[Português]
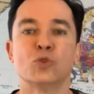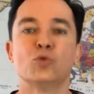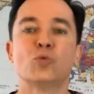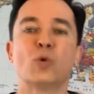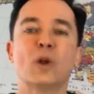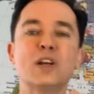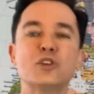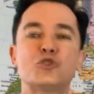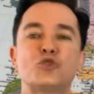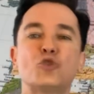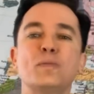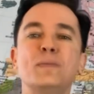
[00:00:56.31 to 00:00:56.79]

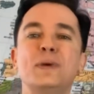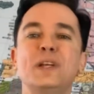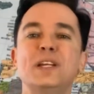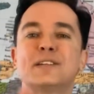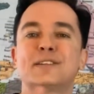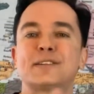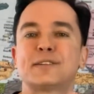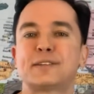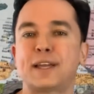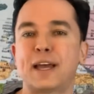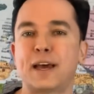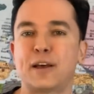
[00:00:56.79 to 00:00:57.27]
Durante o
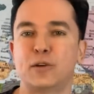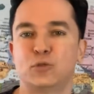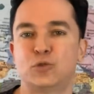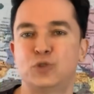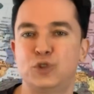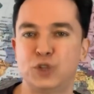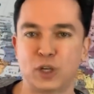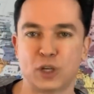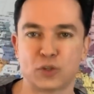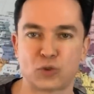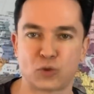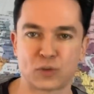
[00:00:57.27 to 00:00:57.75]
ministério
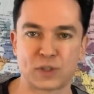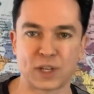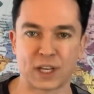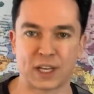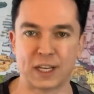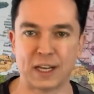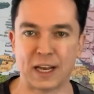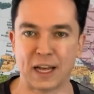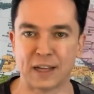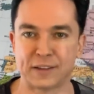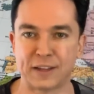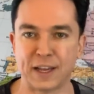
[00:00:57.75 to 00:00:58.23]
de Jesus
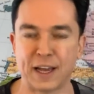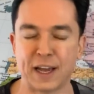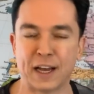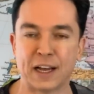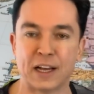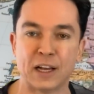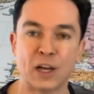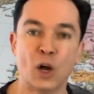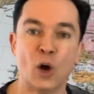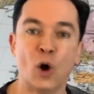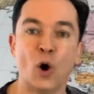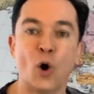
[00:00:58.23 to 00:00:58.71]
aqui na
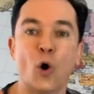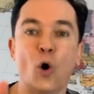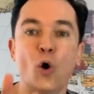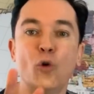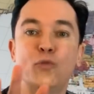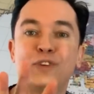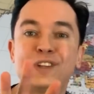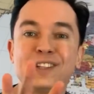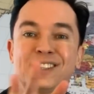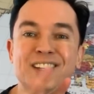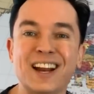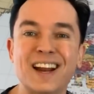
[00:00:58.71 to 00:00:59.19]
Terra,
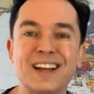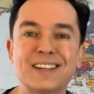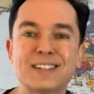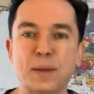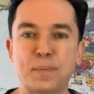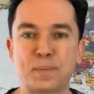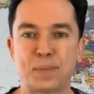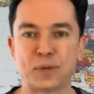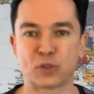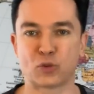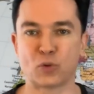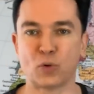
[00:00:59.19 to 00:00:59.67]
houve três
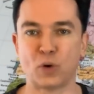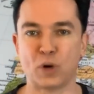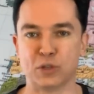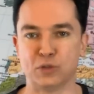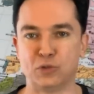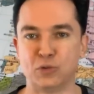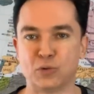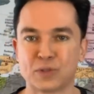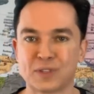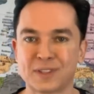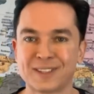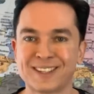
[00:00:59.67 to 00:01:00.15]

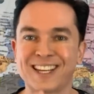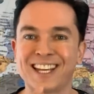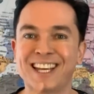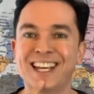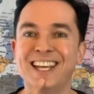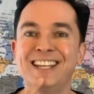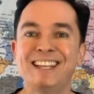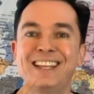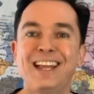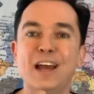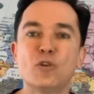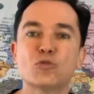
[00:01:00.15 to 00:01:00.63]
episódios
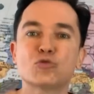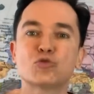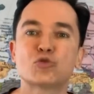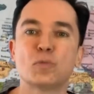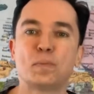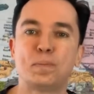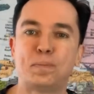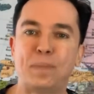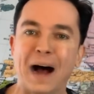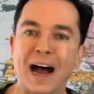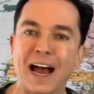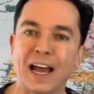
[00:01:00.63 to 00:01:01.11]
que Deus
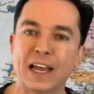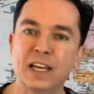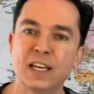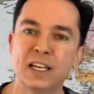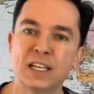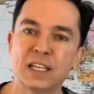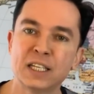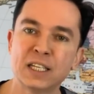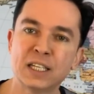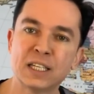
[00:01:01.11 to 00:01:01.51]
o Pai,